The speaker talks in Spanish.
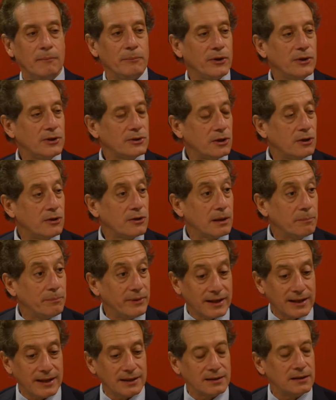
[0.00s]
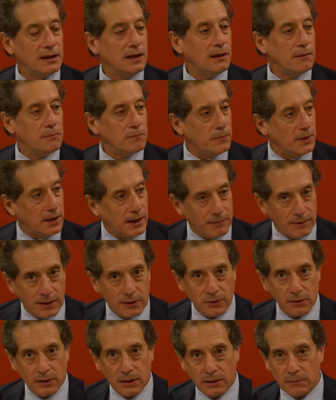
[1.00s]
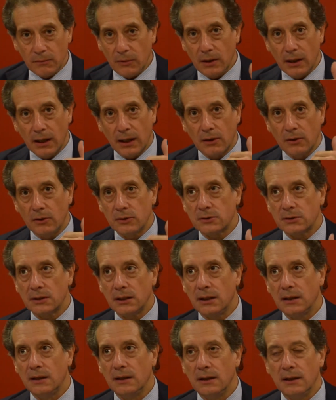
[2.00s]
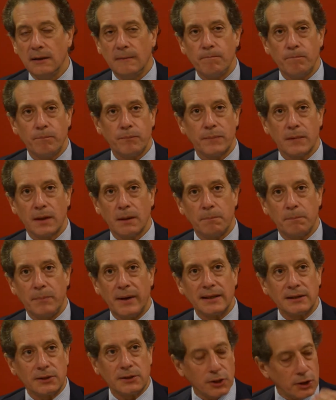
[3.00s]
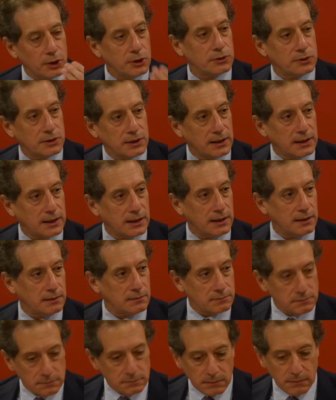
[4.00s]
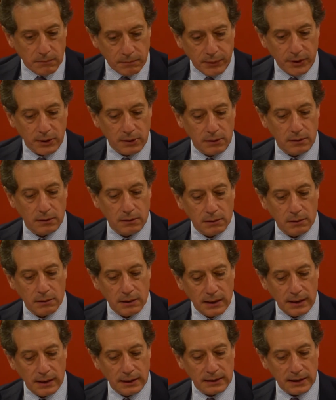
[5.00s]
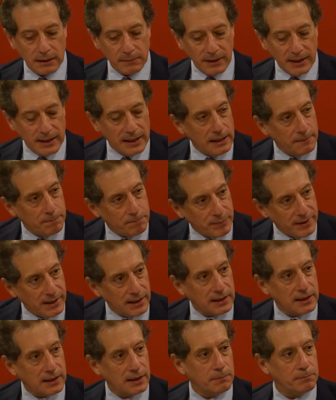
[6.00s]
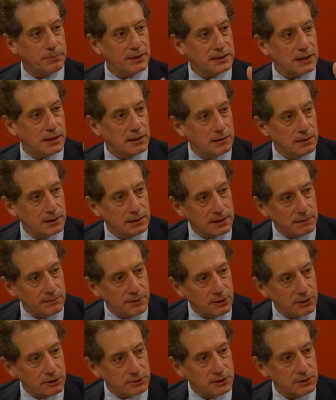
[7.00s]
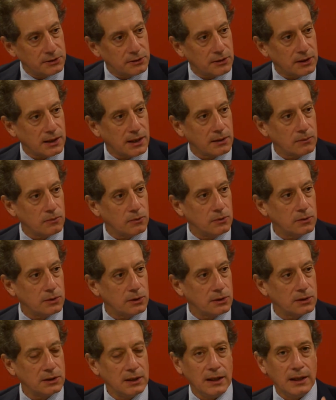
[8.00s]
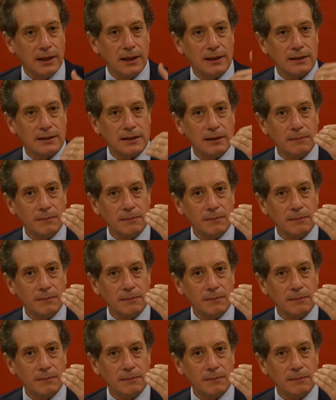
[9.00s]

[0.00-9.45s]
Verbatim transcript: Pero eso lo replica, abandonemos la cosa patriótica, pero el tema de la pesca, el, petra, el tema de los hidrocarburos, el